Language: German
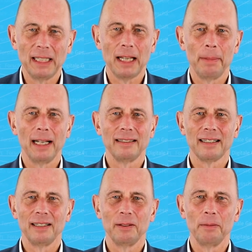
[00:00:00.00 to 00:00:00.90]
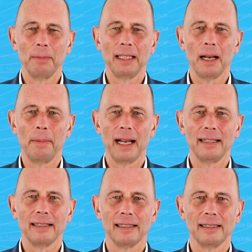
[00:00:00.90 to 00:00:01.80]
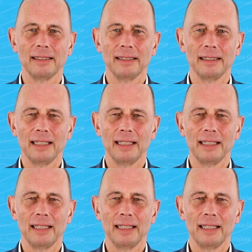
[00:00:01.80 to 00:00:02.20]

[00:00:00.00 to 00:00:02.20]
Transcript: Mitarbeiterinnen und Mitarbeiter,